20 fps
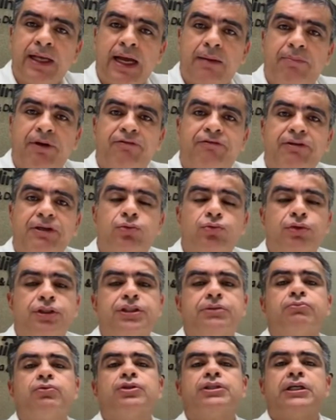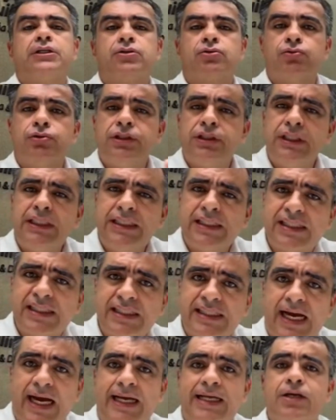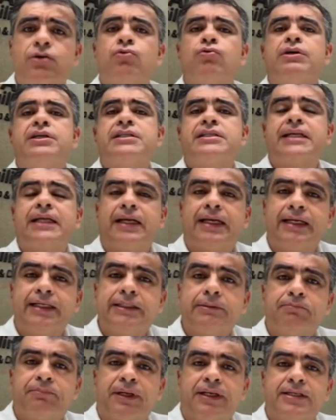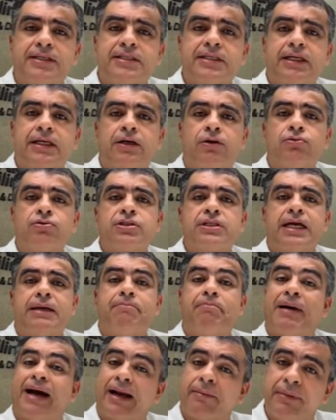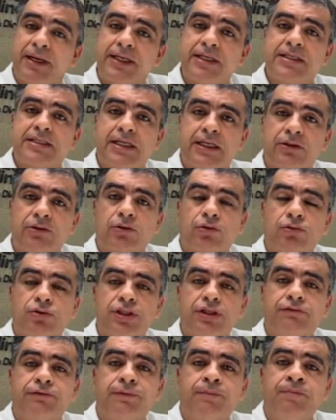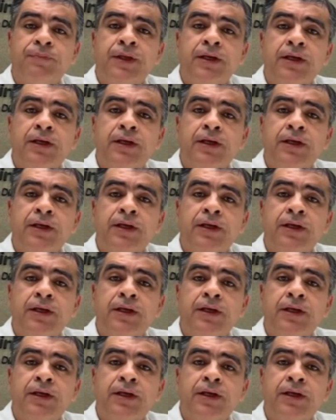à Prefeitura de Bom Jesus e sai com excelente impressão, sai parabenizando, inclusive,